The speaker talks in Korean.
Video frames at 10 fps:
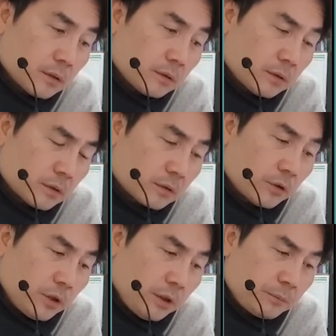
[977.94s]
어,
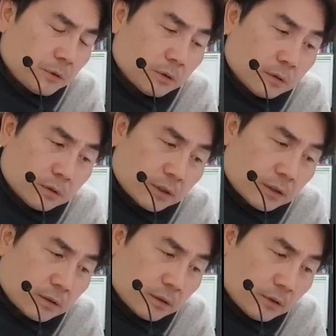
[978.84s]
거의 뭐
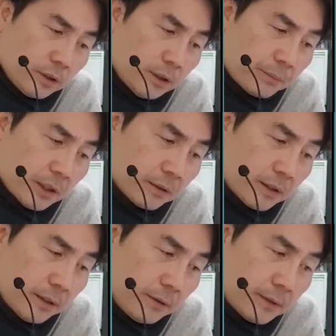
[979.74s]
거의 다
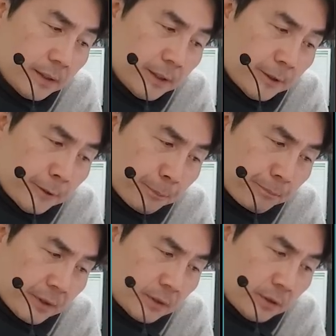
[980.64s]
팔았네요.
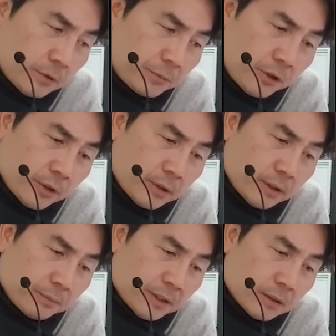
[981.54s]
그리고
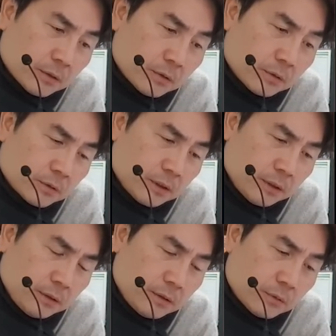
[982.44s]
비엔아이
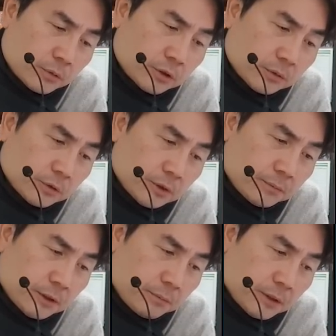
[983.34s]
멜론은 오십구 점
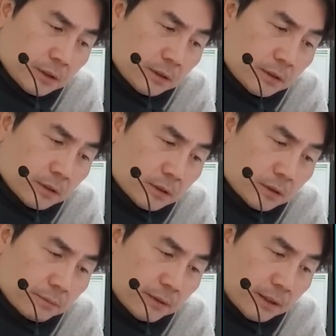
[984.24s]
칠 퍼센트
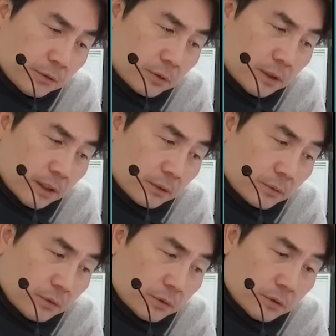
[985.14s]
매도를
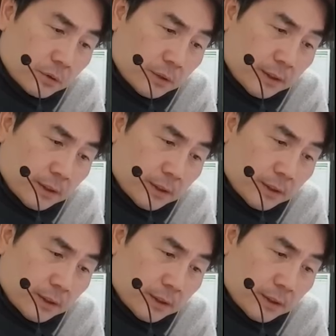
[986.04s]
했고,